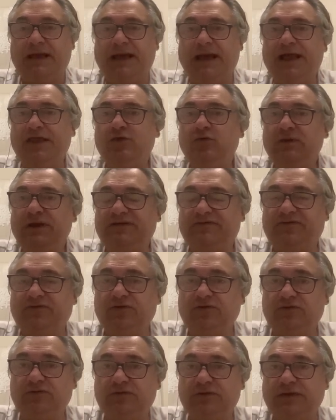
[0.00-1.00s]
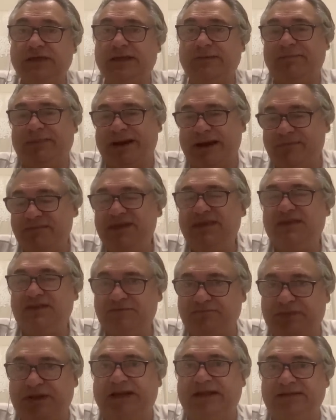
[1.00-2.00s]
Hay una acción que para mí
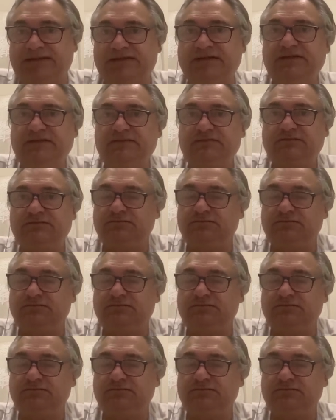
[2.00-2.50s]
es penalti,